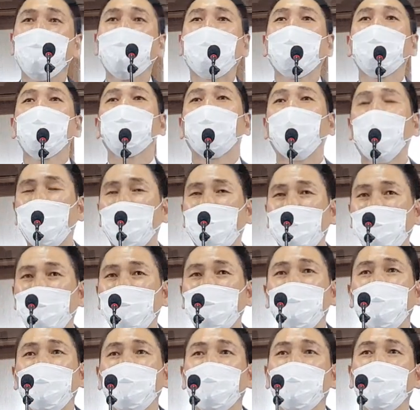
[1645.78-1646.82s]
나를
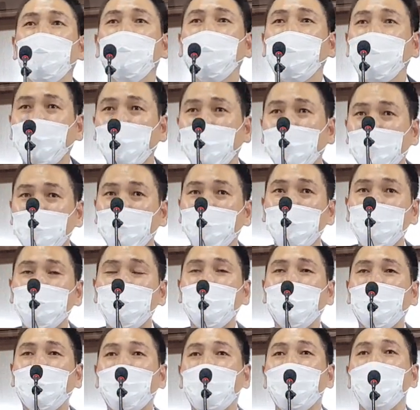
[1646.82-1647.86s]
부호하시는 것을 느끼기
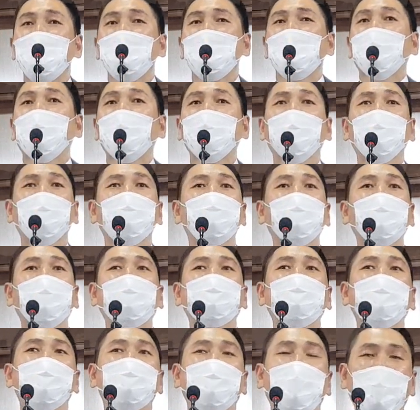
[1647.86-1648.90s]
때문에 하나님이
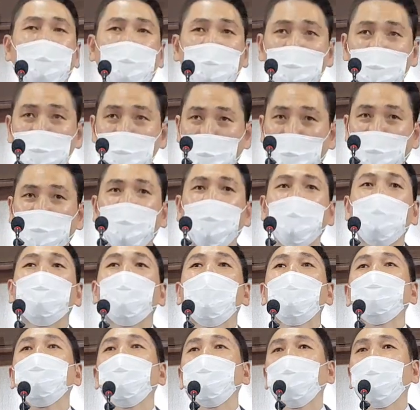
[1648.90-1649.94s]
하루에 100명,
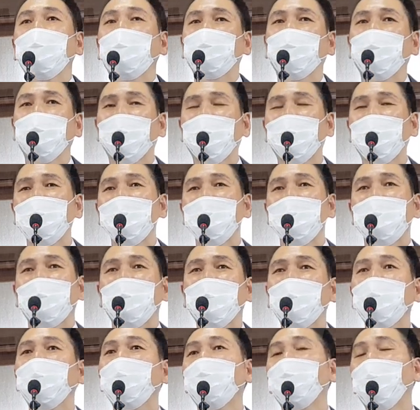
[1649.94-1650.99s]
200명이라도
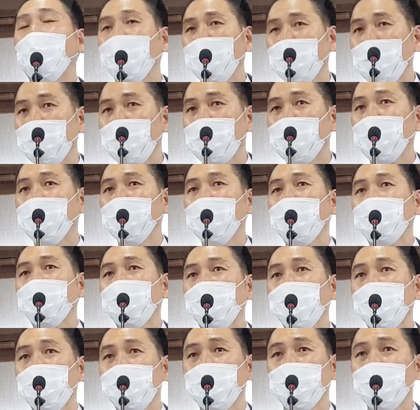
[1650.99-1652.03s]
그렇게 보내시고 은혜
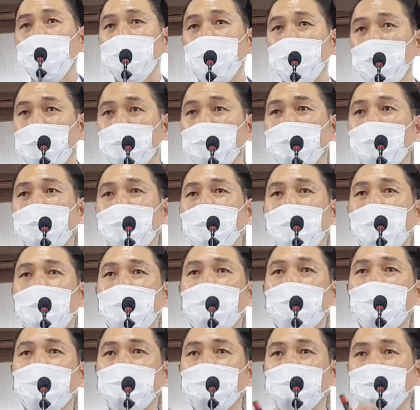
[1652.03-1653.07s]
주시는 줄
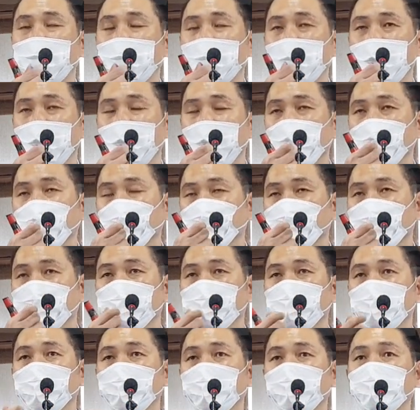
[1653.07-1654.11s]
믿습니다.
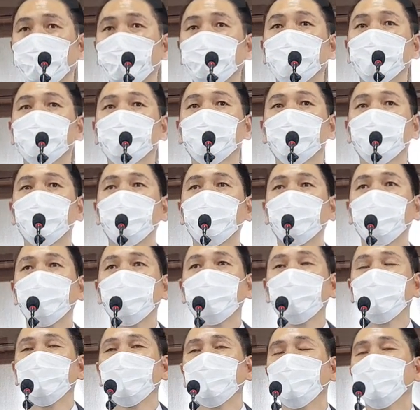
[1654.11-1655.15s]
그러면서
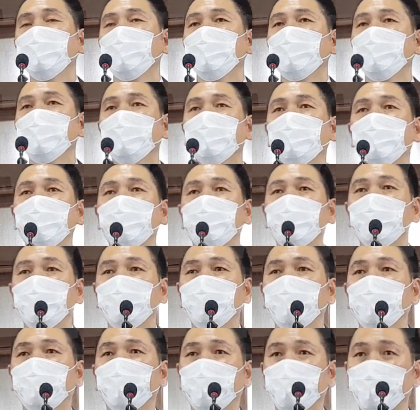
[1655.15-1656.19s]

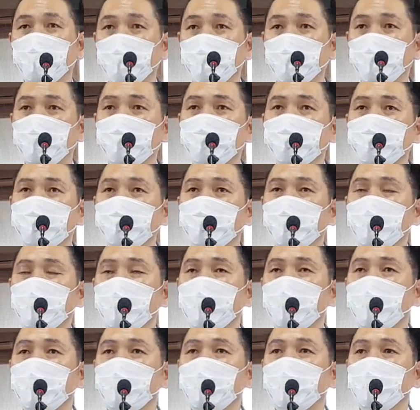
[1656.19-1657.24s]
여러분
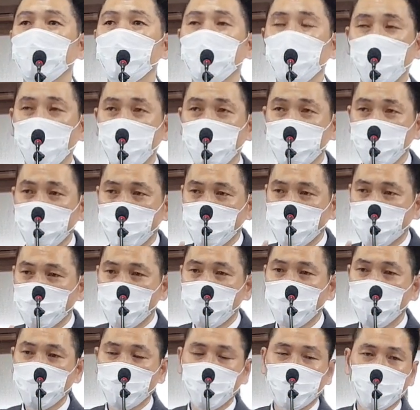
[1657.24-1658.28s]
그러면서 여러분들이
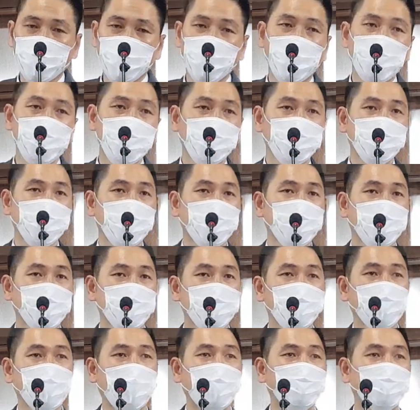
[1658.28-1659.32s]
오늘 우리 협력
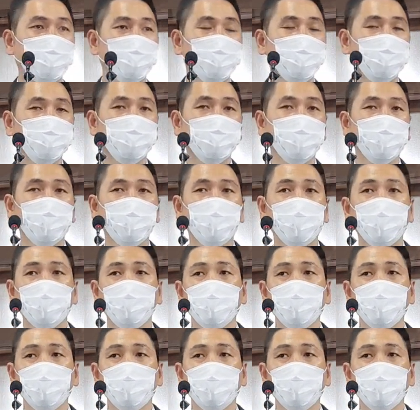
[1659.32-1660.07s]
사역제들을다 불렀어요.